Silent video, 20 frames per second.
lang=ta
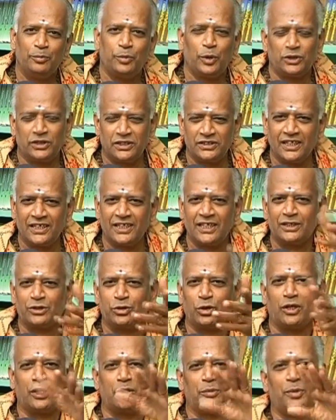பொதுஜன
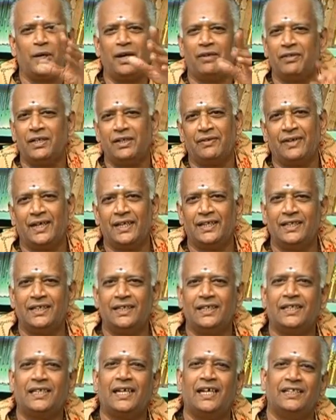தொடர்பு அவ்வளவா
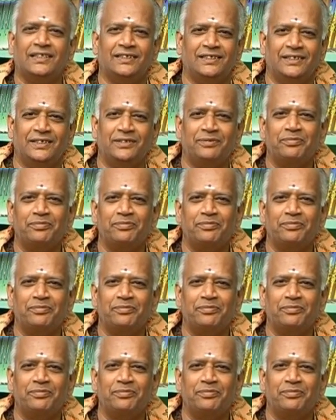இருக்காது